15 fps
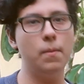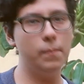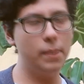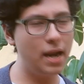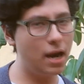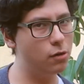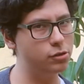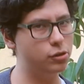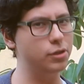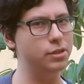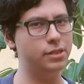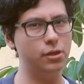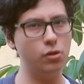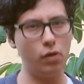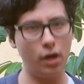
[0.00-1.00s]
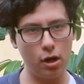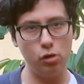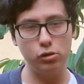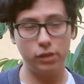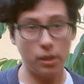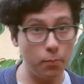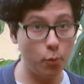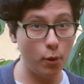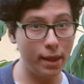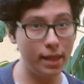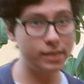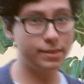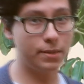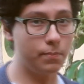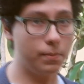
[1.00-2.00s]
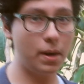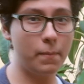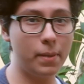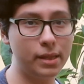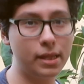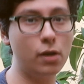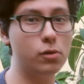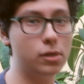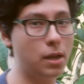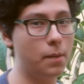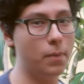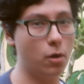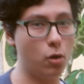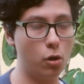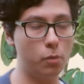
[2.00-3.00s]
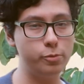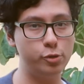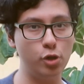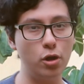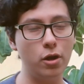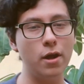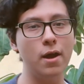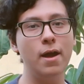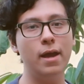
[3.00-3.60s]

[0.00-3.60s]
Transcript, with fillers: Mira, no estoy diciendo que no se pueda, simplemente no es la mejor opción.